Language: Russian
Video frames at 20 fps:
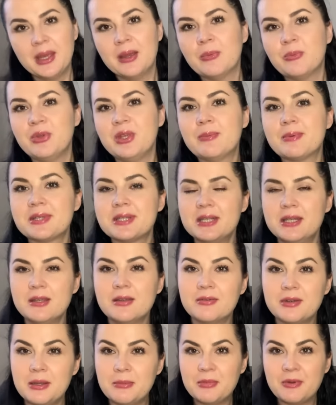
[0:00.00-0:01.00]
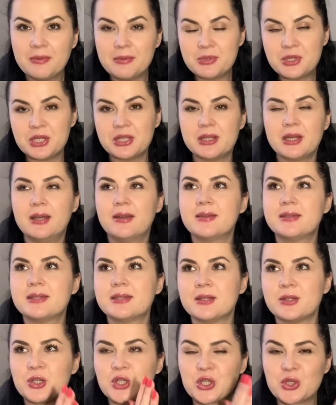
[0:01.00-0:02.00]
Мне в последнее время вообще
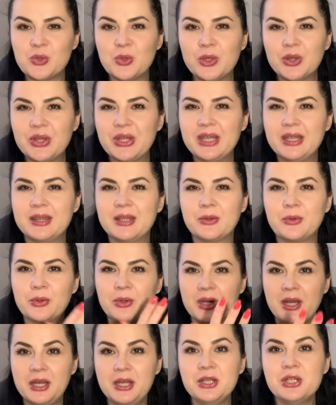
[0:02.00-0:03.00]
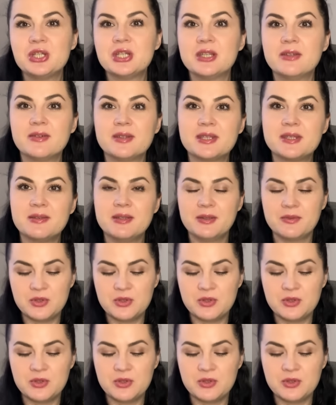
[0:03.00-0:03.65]
нравится желтый, такой коричневый цвет.